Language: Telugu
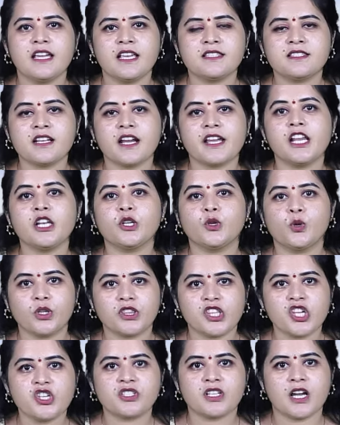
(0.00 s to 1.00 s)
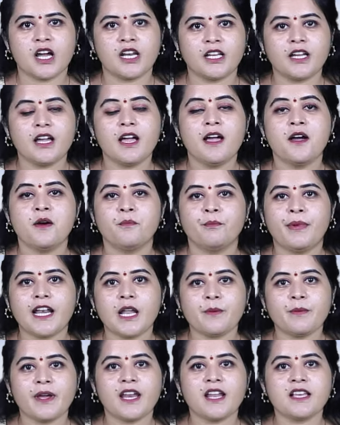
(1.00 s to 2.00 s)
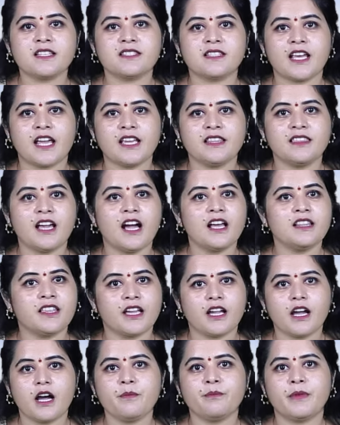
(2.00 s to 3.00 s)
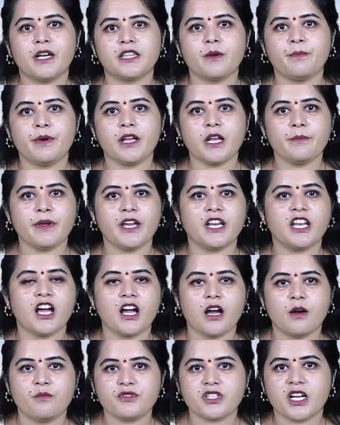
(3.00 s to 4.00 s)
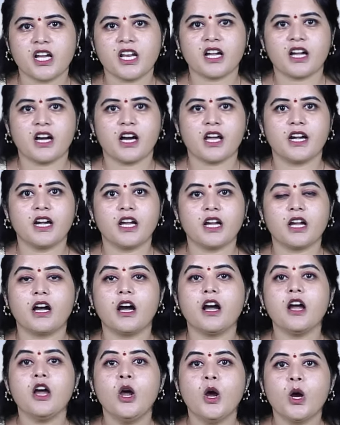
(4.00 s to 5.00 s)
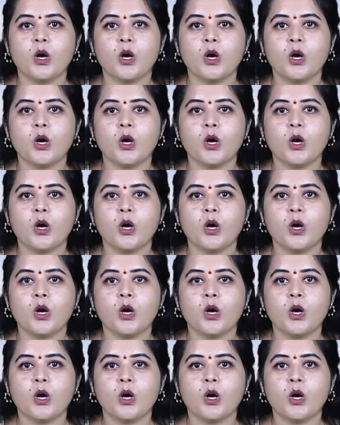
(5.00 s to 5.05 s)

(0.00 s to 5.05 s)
ఇజ్రాయెల్ గుర్తించాలి బలమైన సైద్ధాంతిక మతపరమైన అంశాల కారణంగా